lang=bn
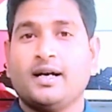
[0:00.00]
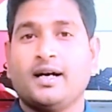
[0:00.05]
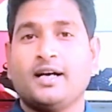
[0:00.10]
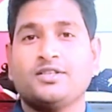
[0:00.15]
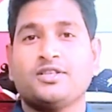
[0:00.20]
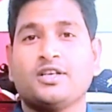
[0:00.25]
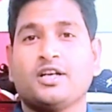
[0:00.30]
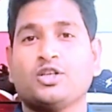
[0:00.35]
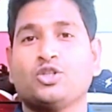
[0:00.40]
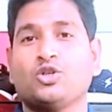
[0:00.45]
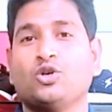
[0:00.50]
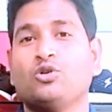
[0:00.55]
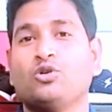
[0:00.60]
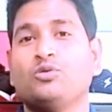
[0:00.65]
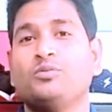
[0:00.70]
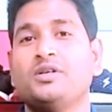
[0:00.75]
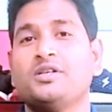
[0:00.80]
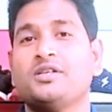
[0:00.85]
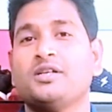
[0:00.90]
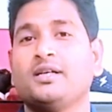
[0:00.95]
আর যারা
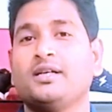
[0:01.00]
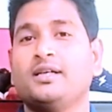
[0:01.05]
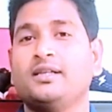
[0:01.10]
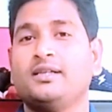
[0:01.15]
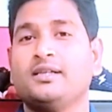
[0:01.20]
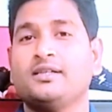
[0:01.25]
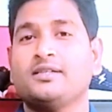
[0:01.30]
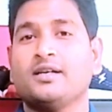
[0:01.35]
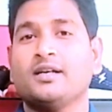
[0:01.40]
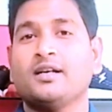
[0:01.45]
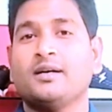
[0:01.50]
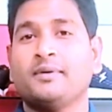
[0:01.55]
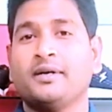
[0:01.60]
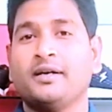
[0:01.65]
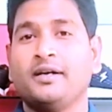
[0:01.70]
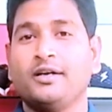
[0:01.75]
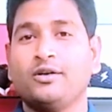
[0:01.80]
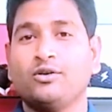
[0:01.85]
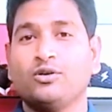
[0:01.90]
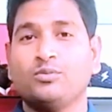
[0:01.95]
শোরুমে এসে কিনতে চান আমার
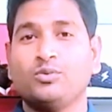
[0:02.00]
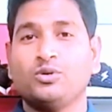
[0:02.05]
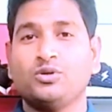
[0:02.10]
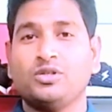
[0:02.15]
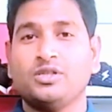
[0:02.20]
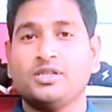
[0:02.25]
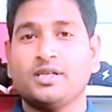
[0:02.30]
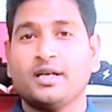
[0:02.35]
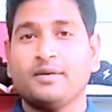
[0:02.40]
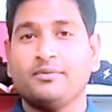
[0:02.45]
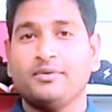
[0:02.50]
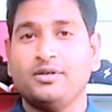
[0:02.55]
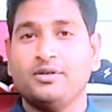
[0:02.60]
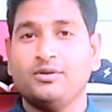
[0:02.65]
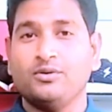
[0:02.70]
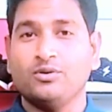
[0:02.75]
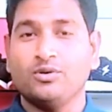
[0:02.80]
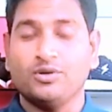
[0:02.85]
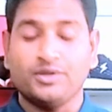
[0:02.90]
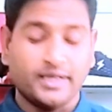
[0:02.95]
নিকটবর্তী যারা
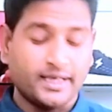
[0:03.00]
ভিডিওগুলো